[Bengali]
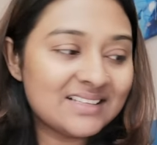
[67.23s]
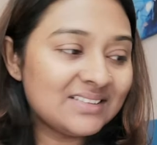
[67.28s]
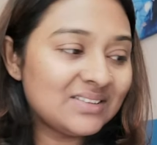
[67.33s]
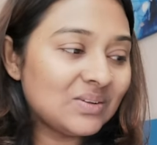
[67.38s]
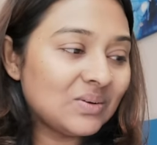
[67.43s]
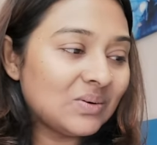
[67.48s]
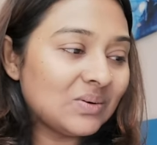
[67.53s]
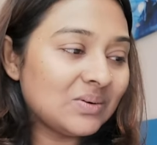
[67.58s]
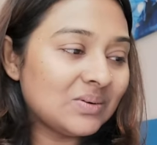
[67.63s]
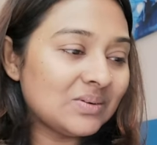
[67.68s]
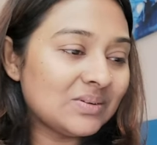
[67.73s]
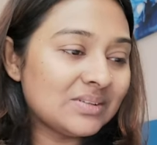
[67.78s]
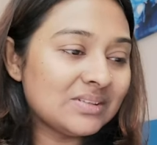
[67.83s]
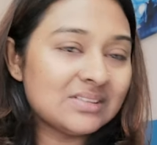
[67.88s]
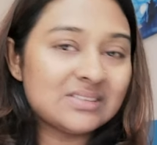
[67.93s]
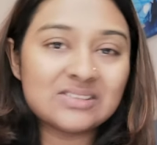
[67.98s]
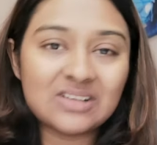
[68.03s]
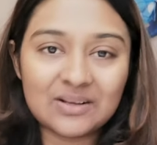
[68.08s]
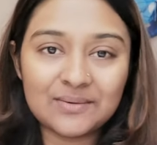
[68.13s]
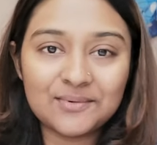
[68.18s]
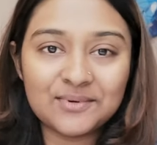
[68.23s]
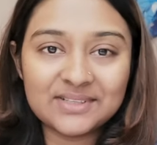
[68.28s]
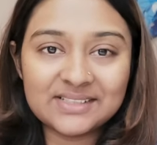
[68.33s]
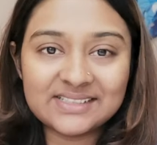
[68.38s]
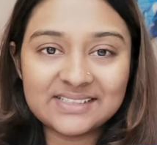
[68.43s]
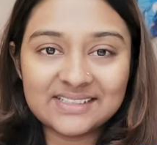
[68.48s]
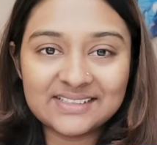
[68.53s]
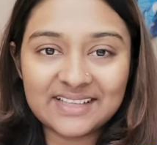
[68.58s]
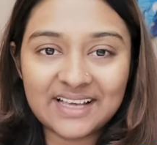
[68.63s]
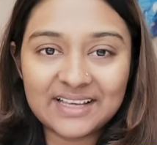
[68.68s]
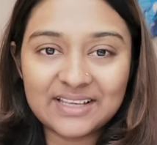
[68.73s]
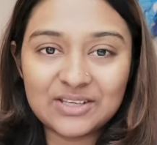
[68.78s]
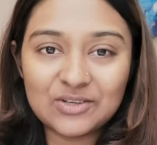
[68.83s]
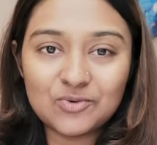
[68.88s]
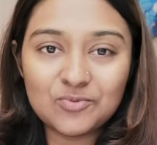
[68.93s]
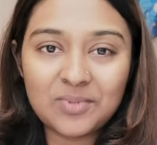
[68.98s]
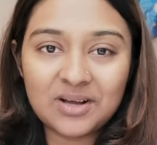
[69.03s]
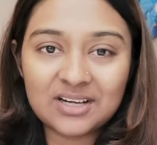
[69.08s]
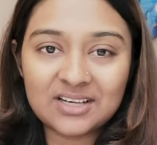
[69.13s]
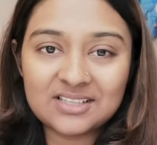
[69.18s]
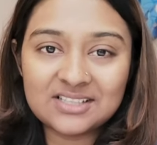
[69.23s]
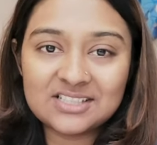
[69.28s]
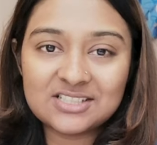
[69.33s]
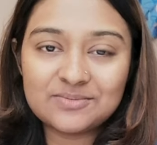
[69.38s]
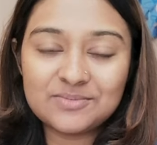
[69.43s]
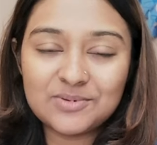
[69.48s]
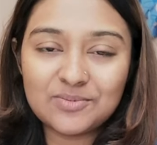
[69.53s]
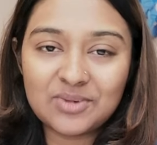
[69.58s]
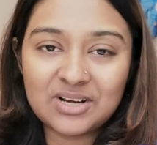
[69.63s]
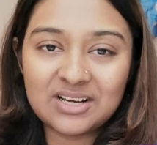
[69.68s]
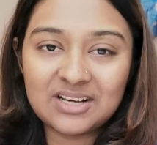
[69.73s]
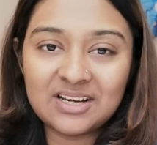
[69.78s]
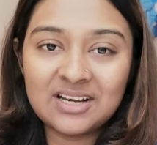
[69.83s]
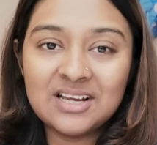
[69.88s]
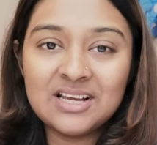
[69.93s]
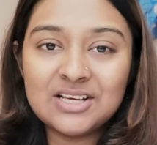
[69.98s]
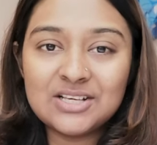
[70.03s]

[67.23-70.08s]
তো সলভ হয়েছে থ্যাংক ইউ বাংলাদেশ বিমানের